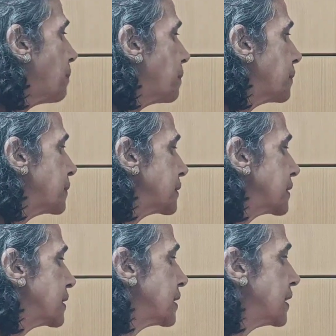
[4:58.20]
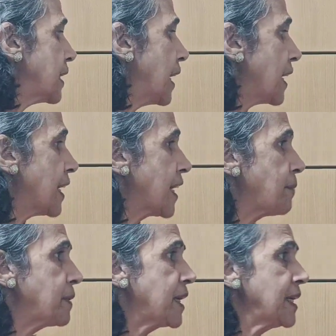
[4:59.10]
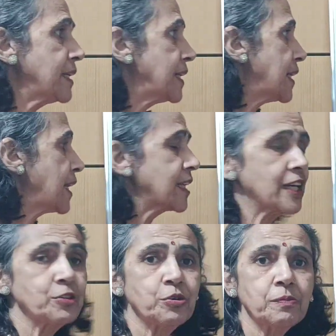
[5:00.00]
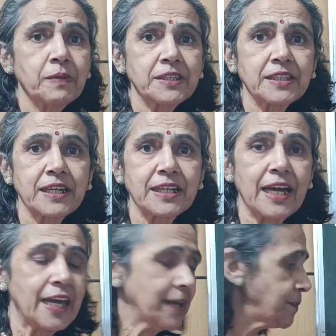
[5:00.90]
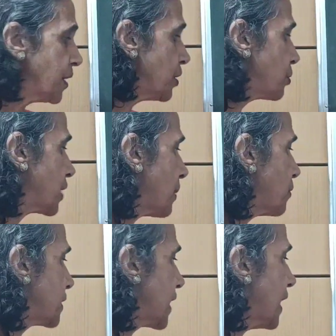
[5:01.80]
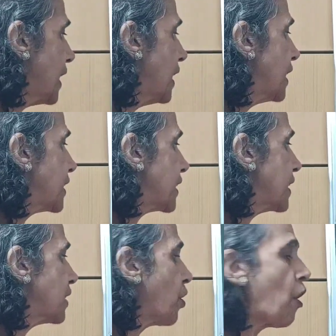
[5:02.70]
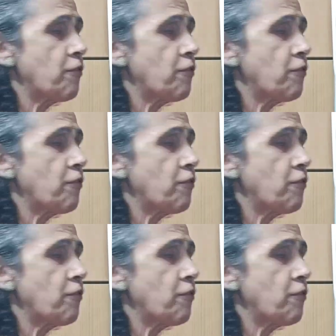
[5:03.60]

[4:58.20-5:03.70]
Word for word: अब अगर हमने नलके को बंद करना है तो क्या बोलते हैं टर्न